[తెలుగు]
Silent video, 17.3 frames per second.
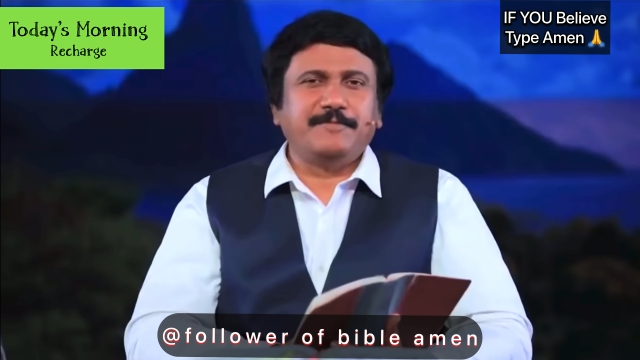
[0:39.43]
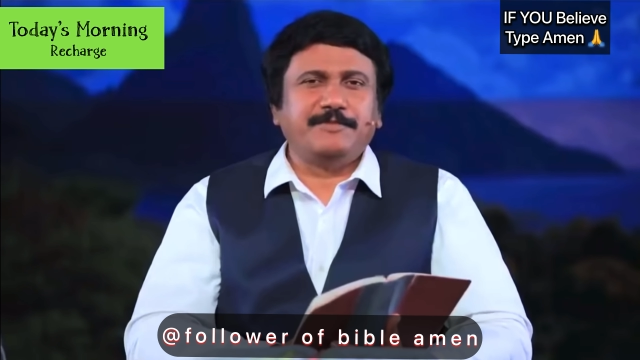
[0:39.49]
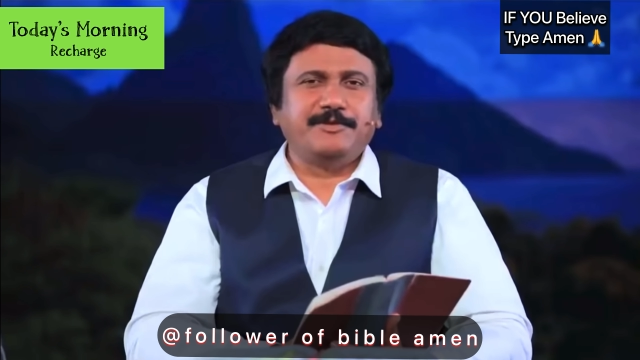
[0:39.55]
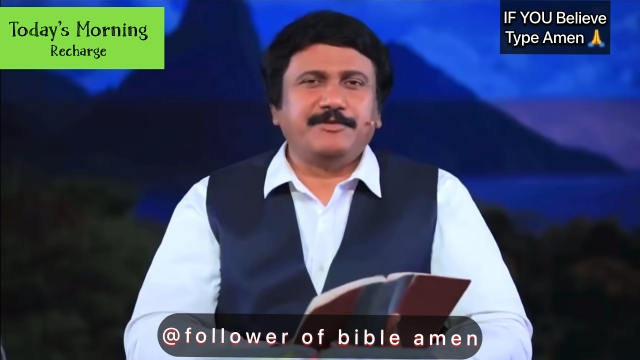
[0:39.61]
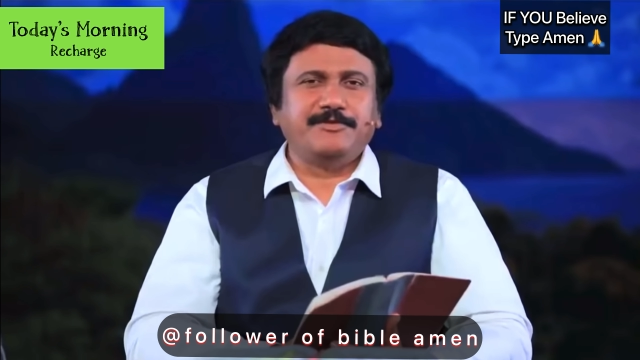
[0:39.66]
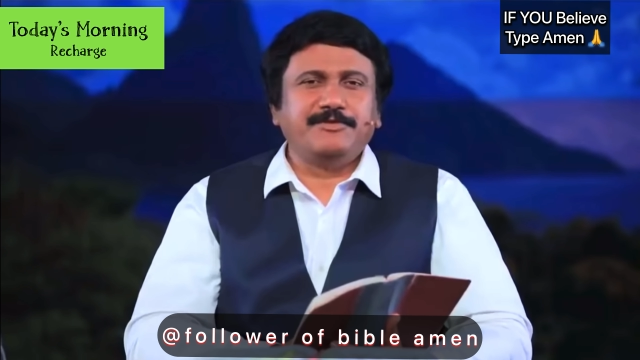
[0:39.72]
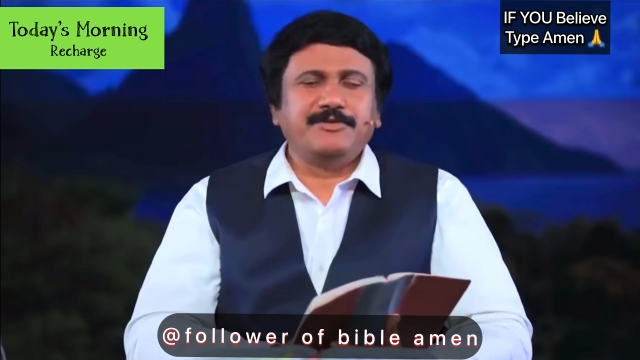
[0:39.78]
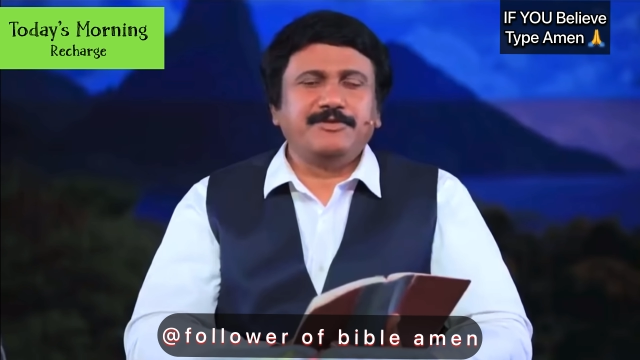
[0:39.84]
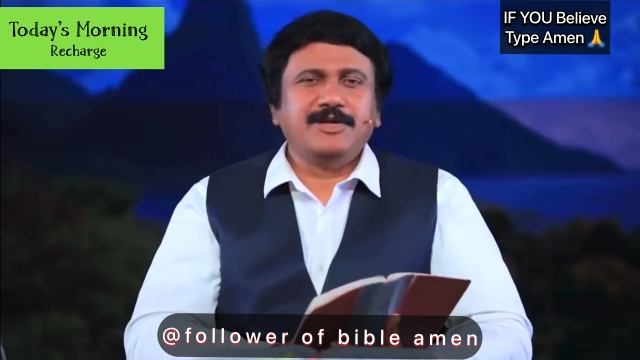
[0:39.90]

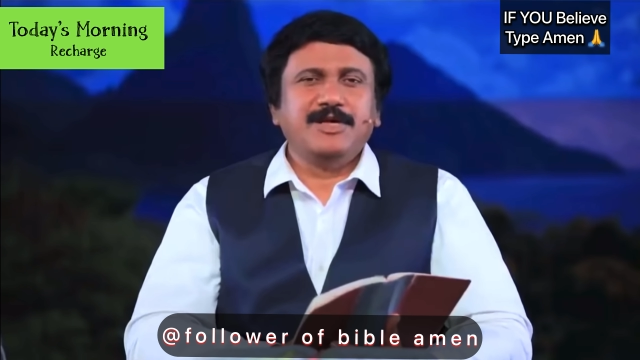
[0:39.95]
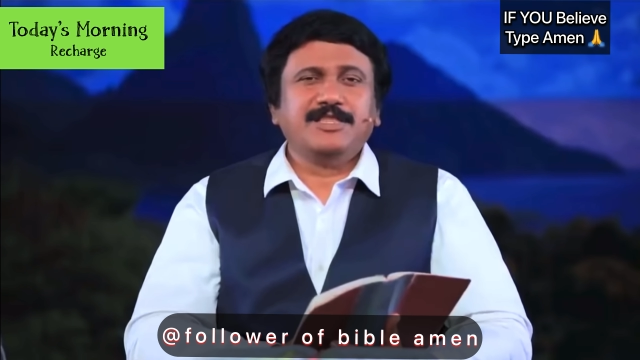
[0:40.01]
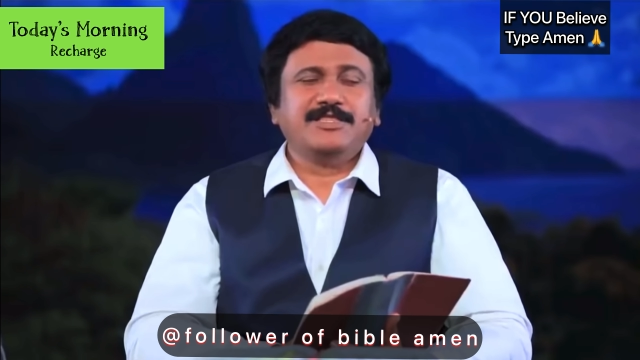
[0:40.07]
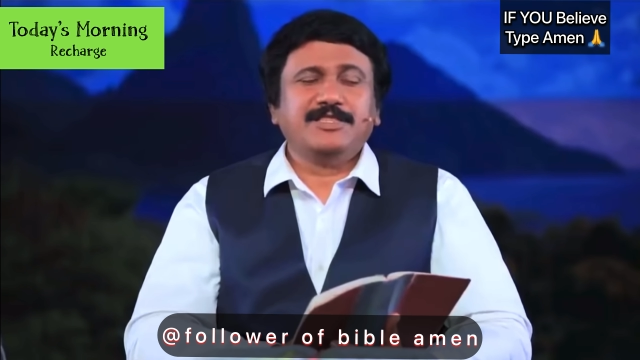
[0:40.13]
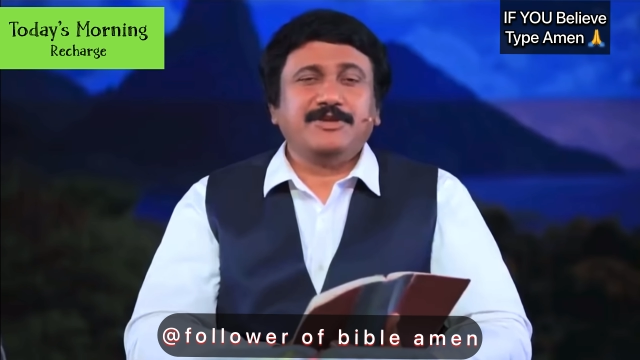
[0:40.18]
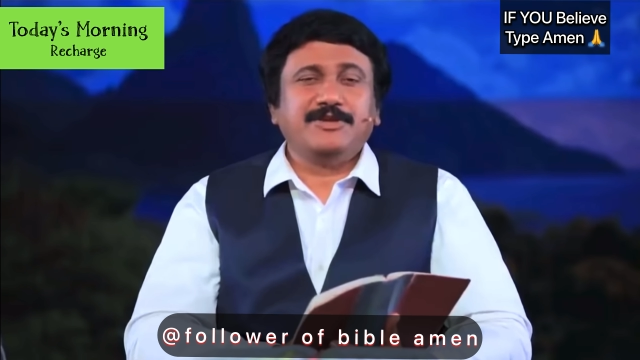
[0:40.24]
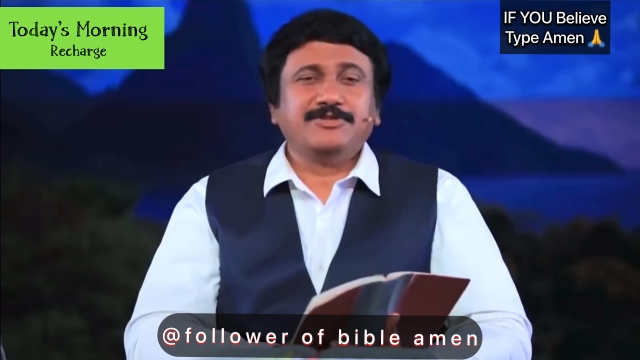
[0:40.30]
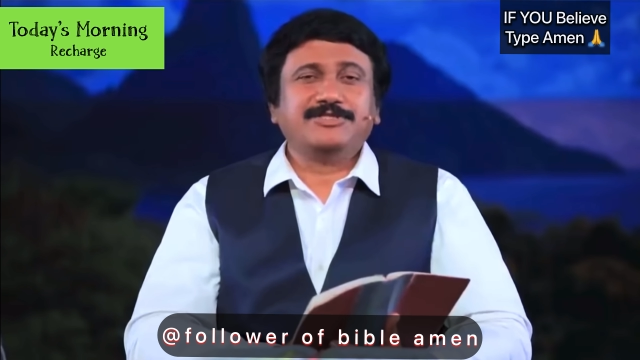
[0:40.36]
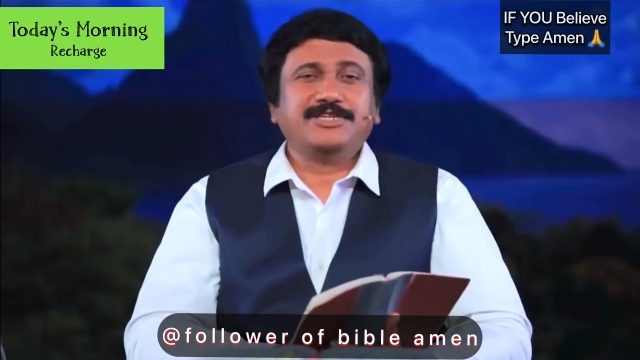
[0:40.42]
ఉన్నప్పుడు
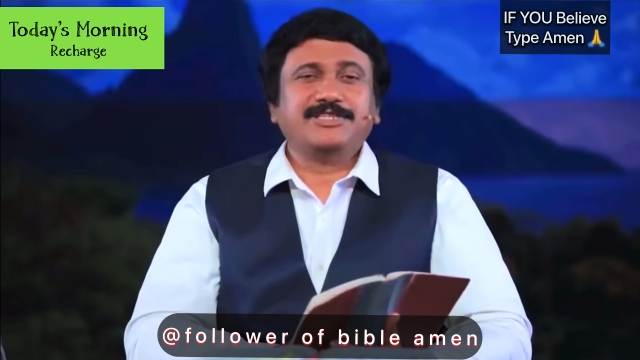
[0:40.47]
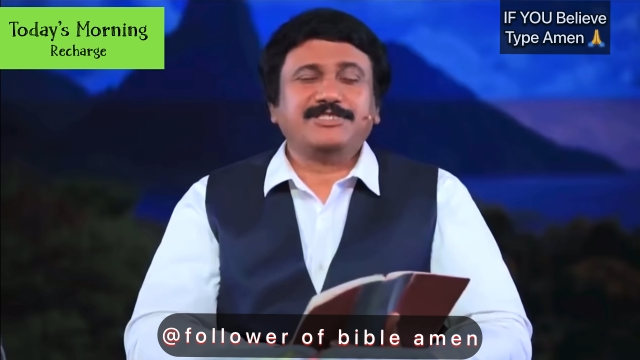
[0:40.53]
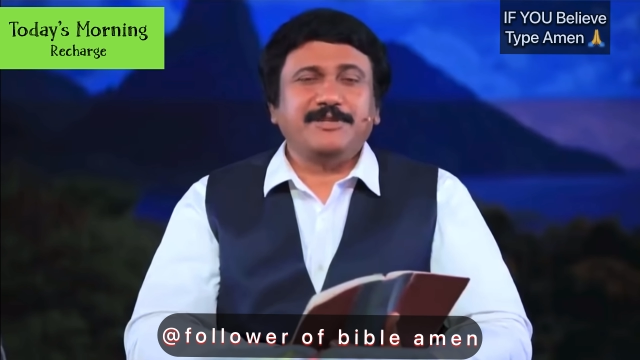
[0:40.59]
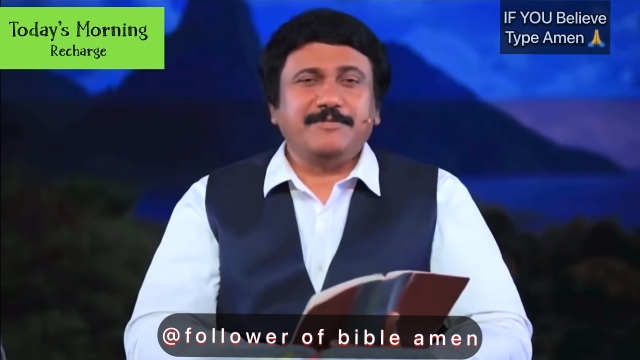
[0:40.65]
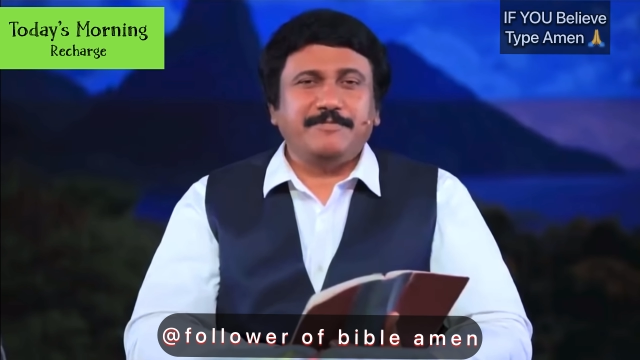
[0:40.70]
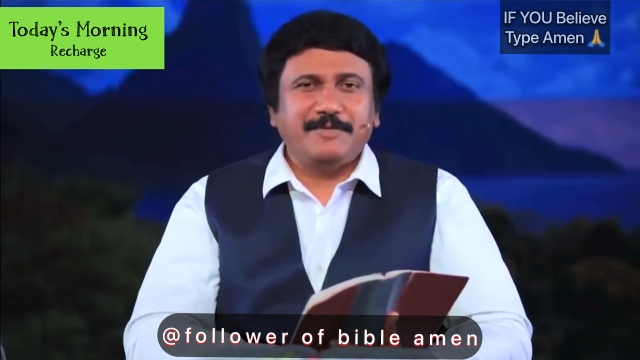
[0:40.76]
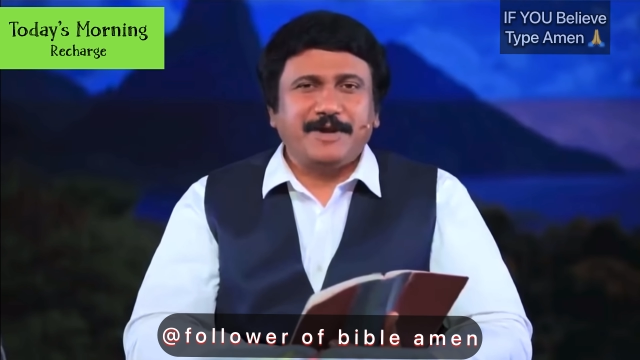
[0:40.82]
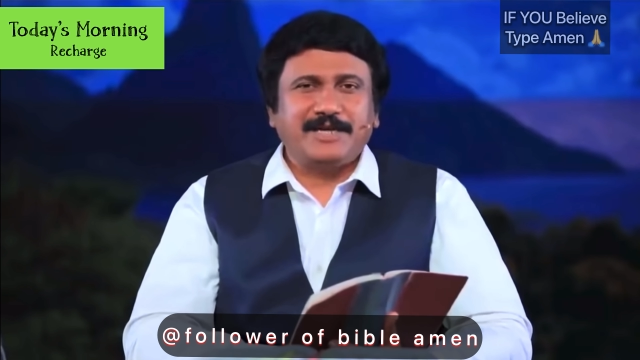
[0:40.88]
తాను చేసిన